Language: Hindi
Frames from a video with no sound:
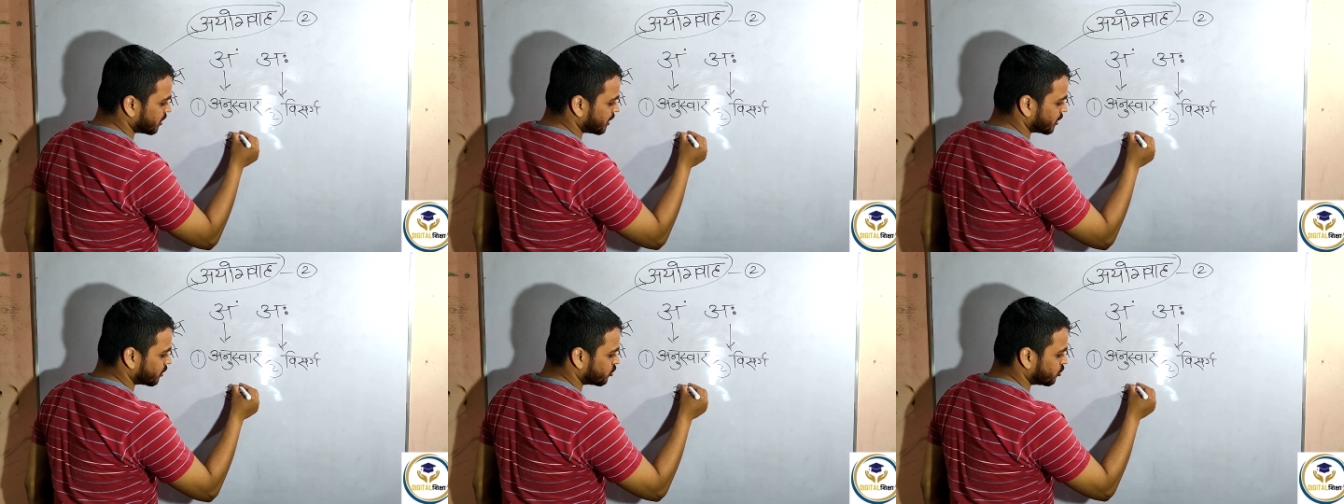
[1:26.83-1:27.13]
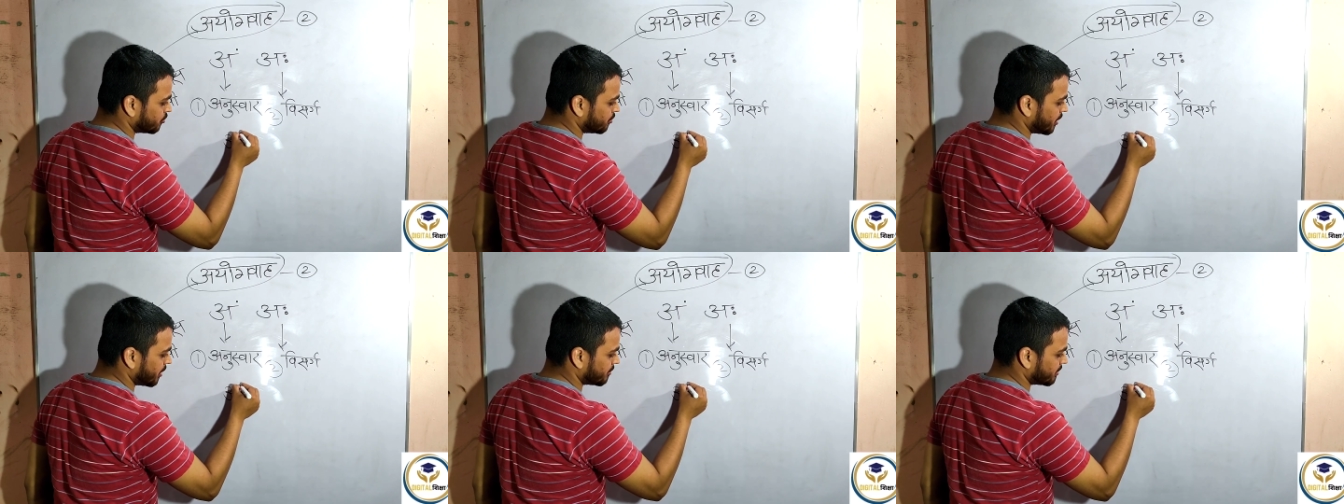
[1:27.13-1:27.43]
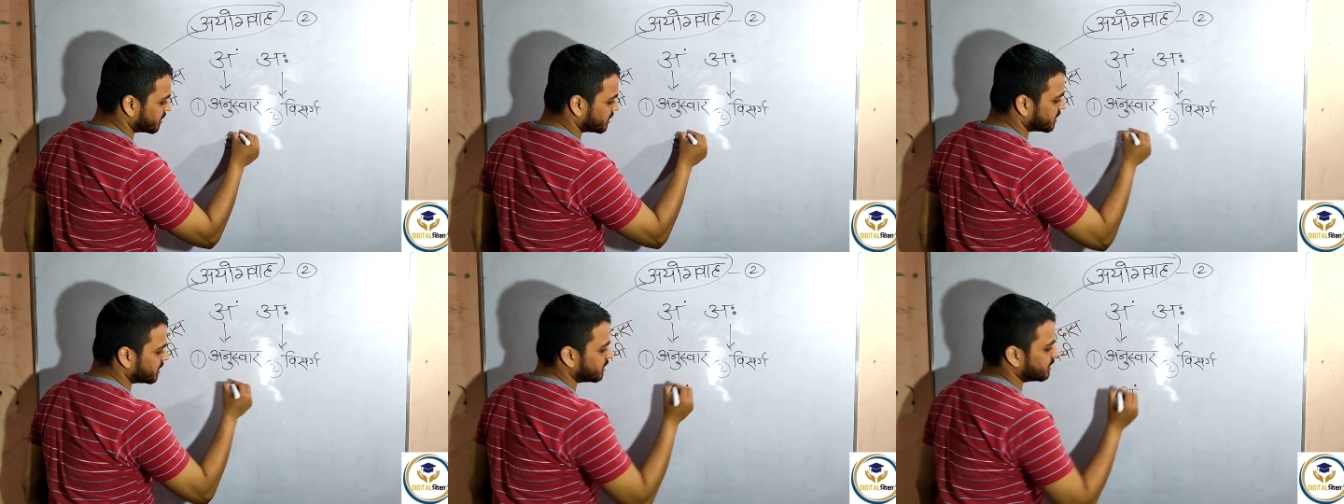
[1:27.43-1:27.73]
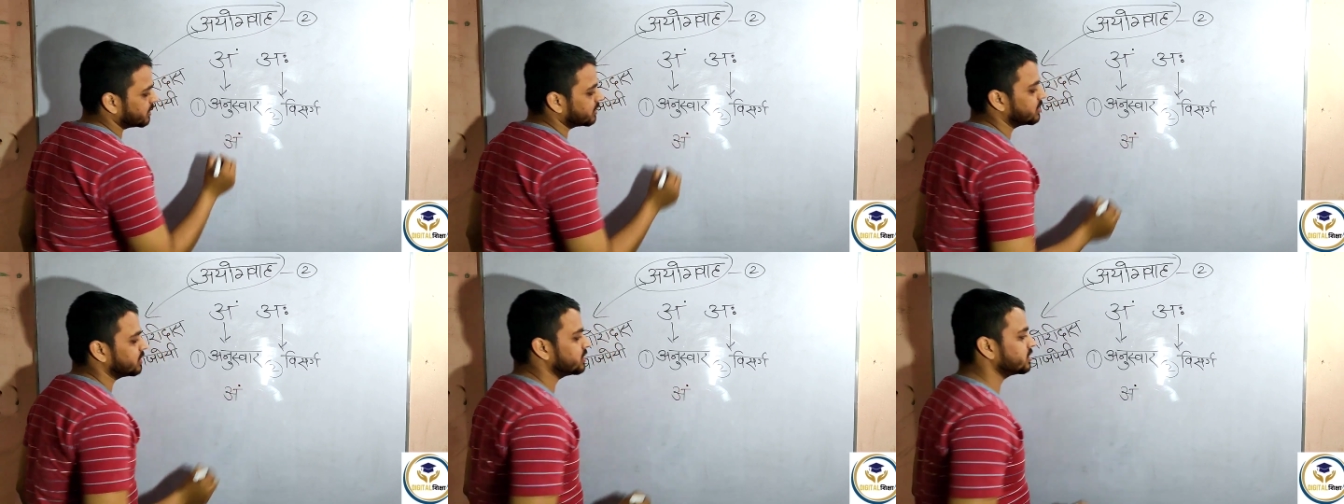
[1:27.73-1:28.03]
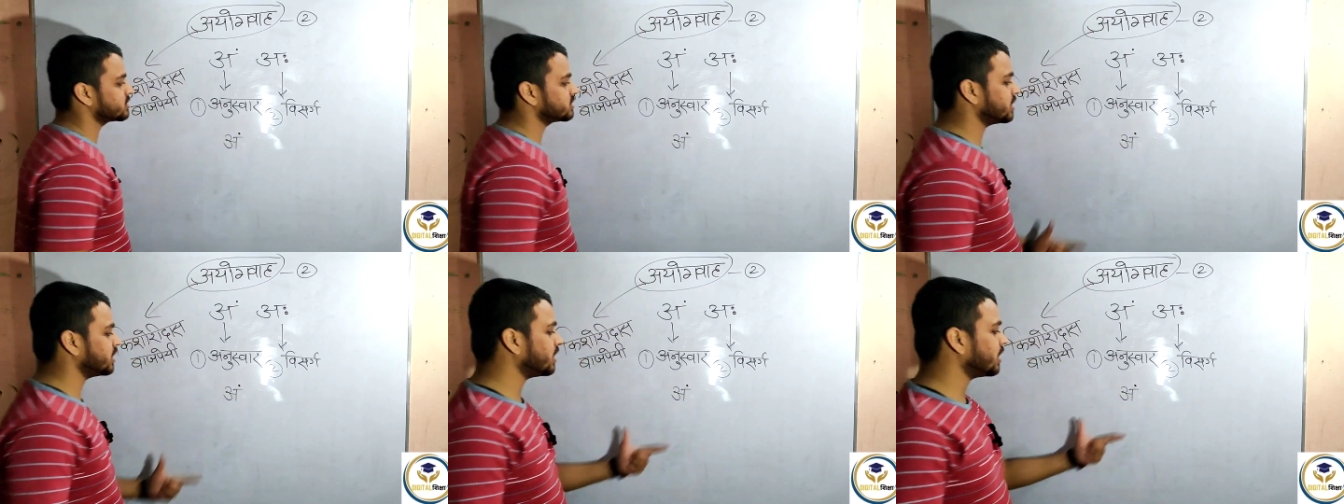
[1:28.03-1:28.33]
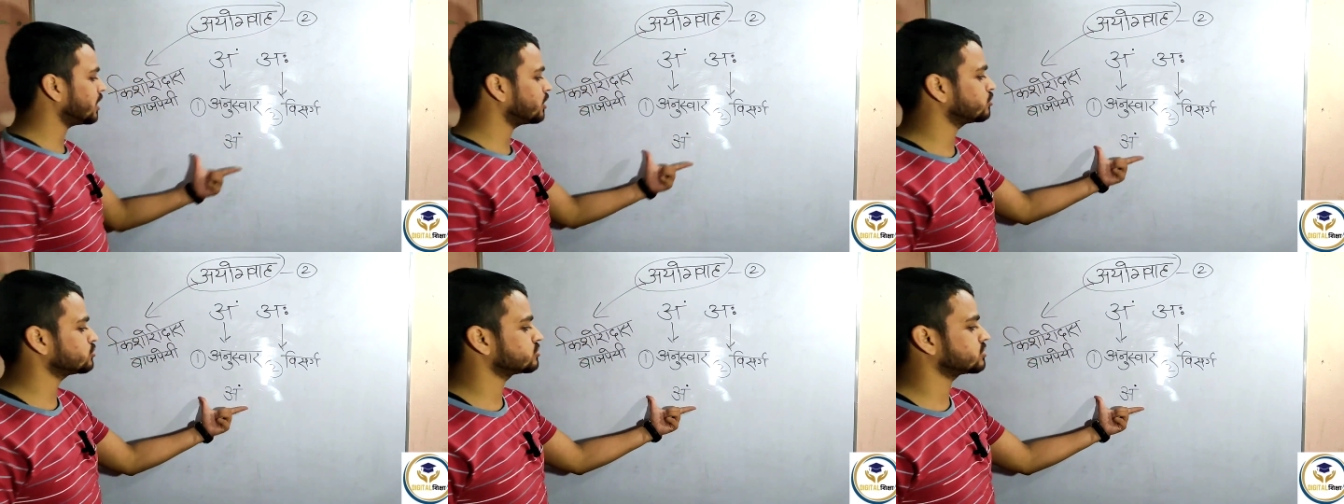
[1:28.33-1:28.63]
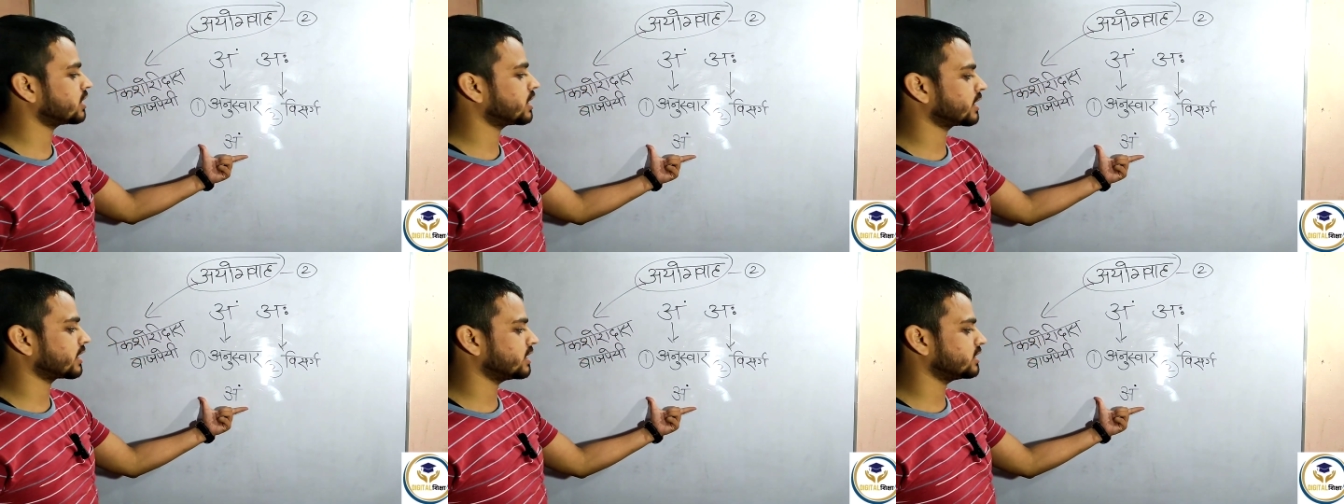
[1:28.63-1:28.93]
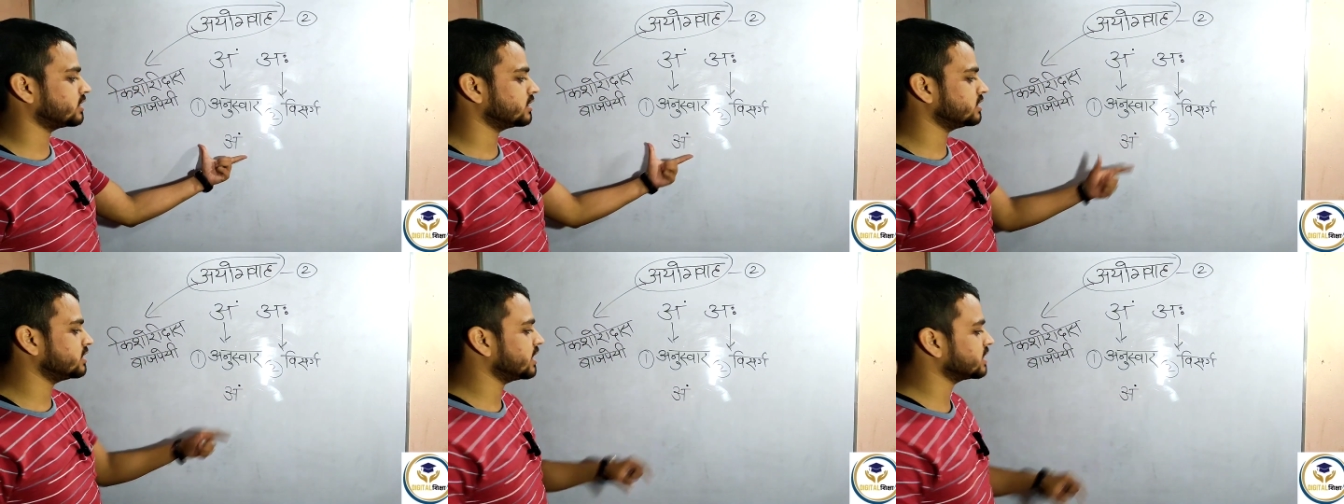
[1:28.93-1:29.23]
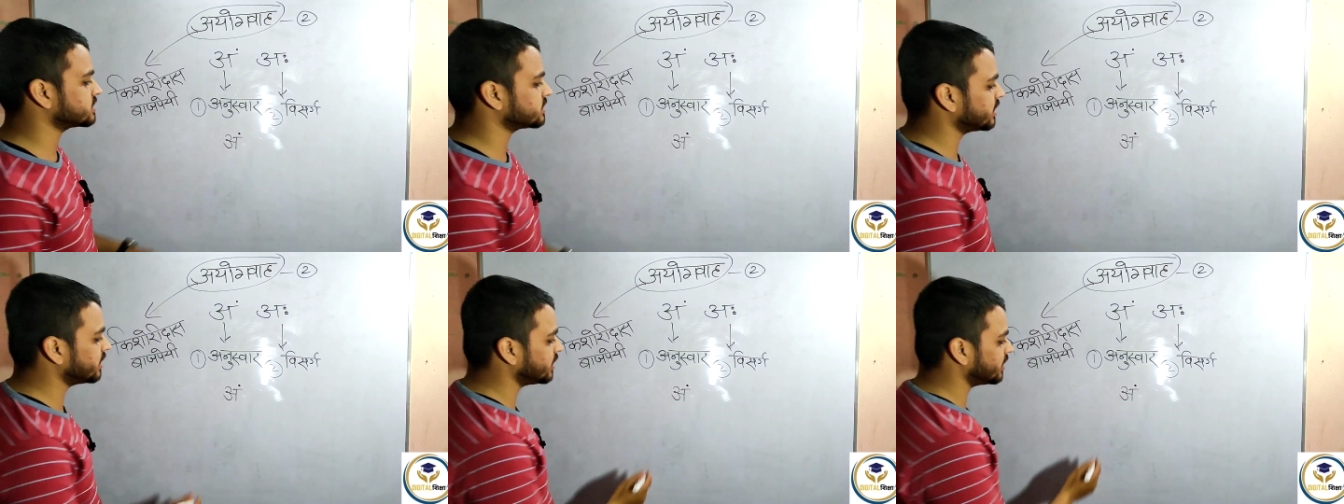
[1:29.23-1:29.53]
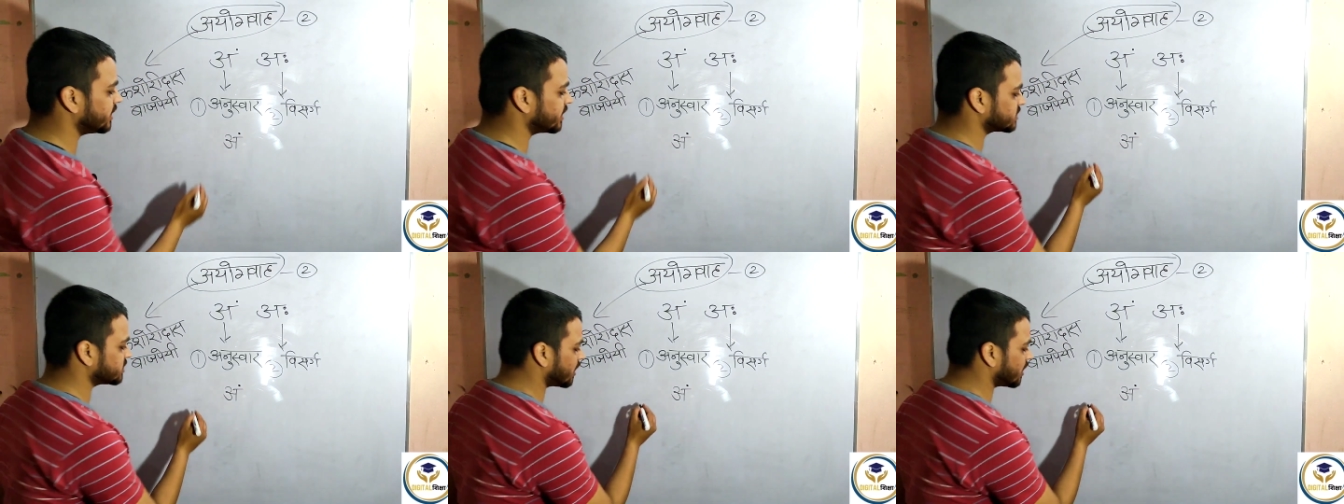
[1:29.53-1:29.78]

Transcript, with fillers: स्वर के ऊपर बिंदी इसे अनुसार कहते हैं जैसे